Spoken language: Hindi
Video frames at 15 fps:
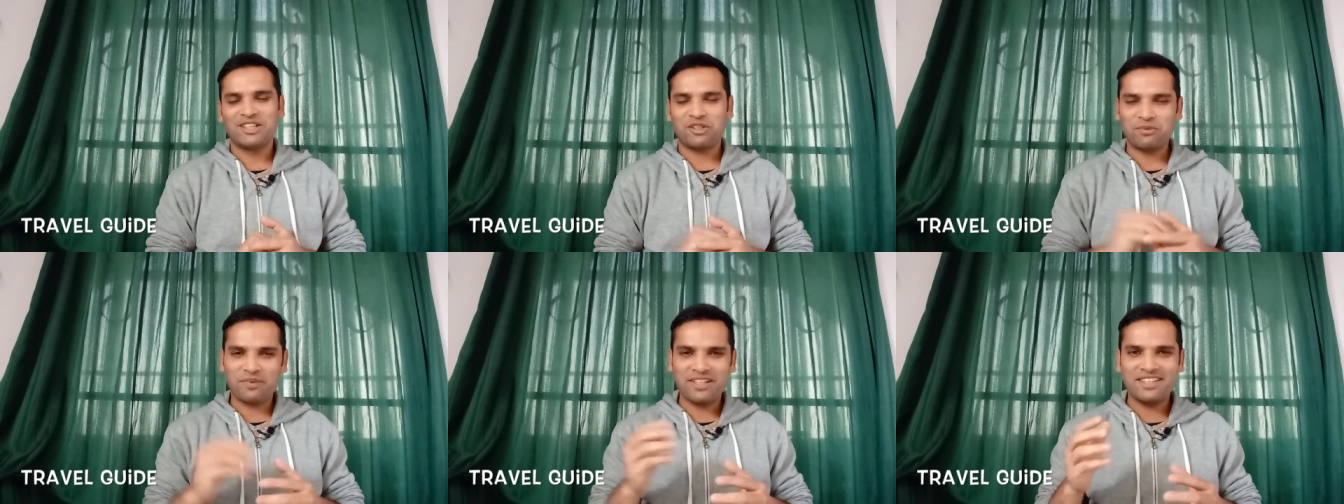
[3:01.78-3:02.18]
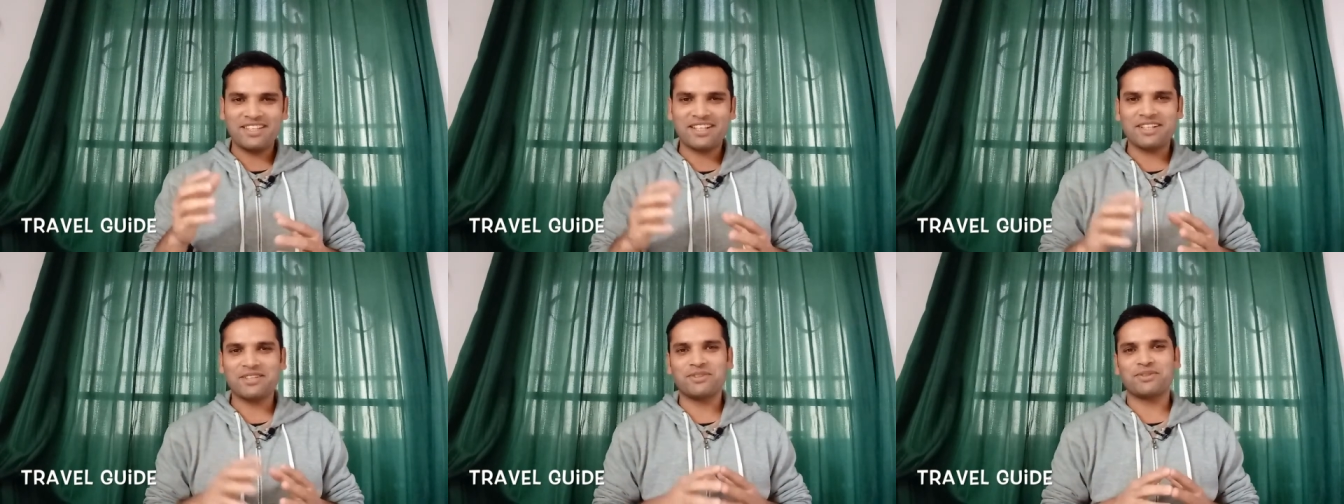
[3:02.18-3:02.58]
तो बड़ी
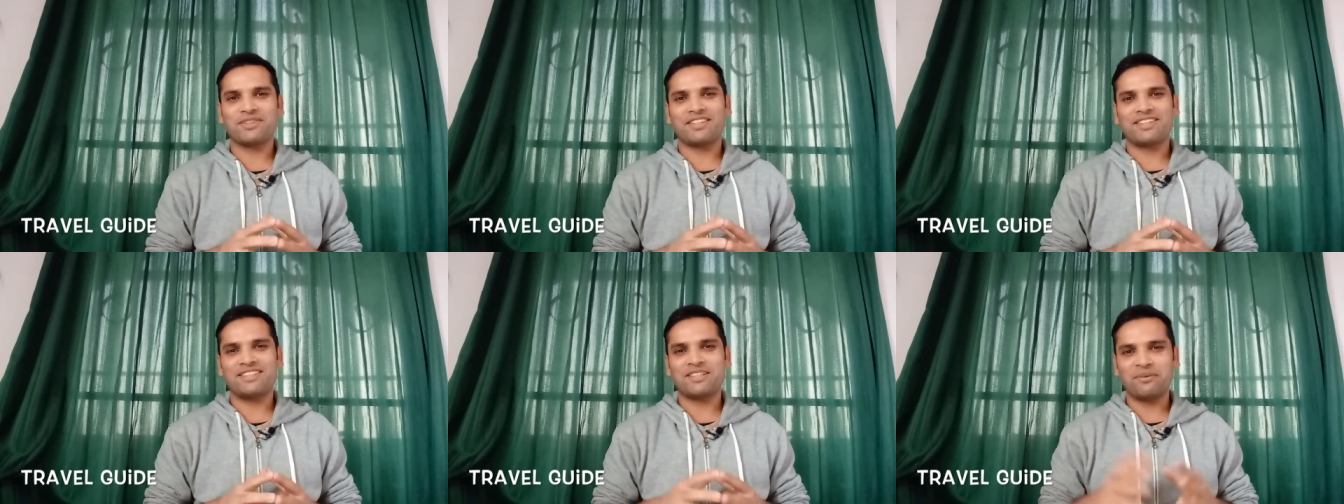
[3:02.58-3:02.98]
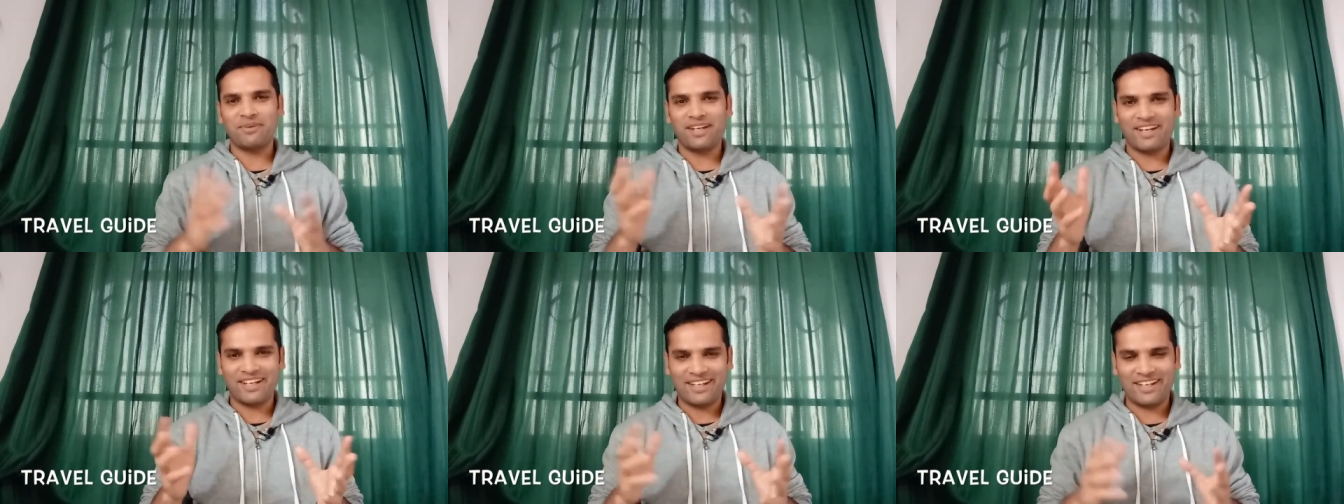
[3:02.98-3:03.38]
दिक्कत होती थी जब
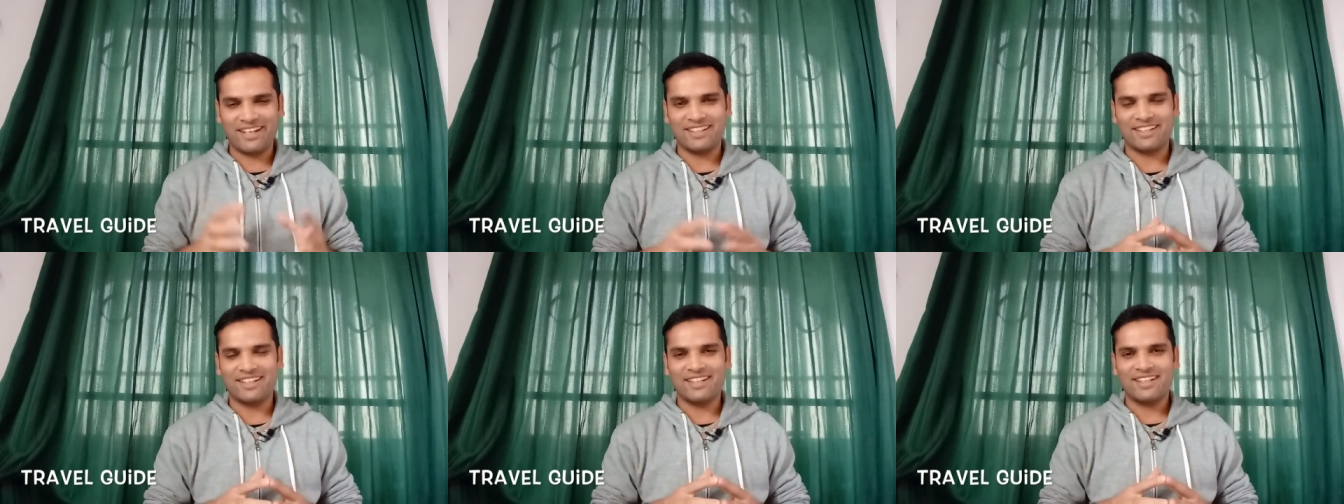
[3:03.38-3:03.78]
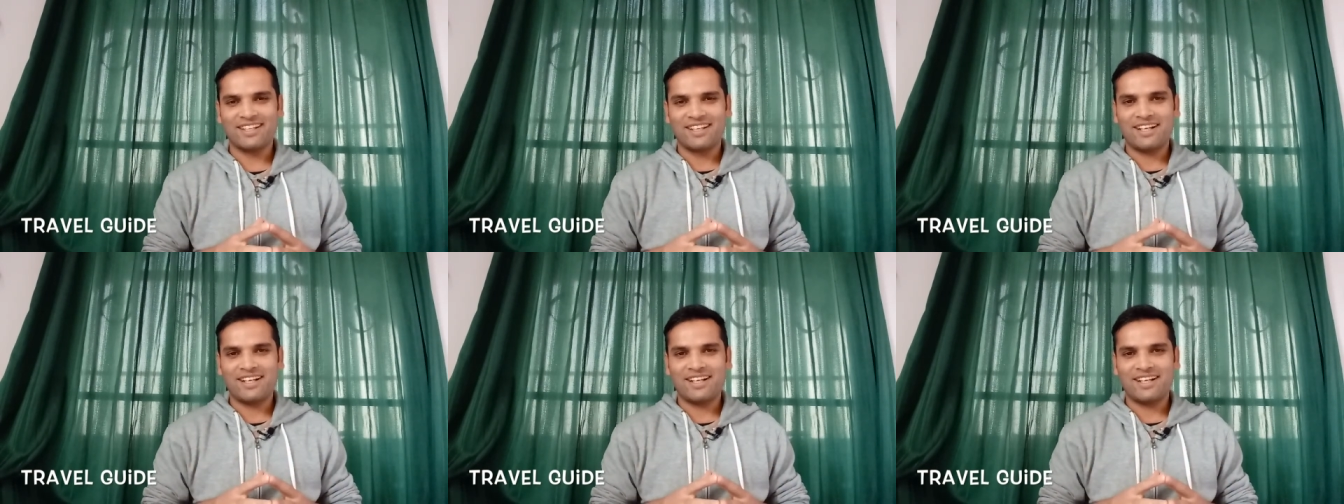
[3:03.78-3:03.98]
नया नया था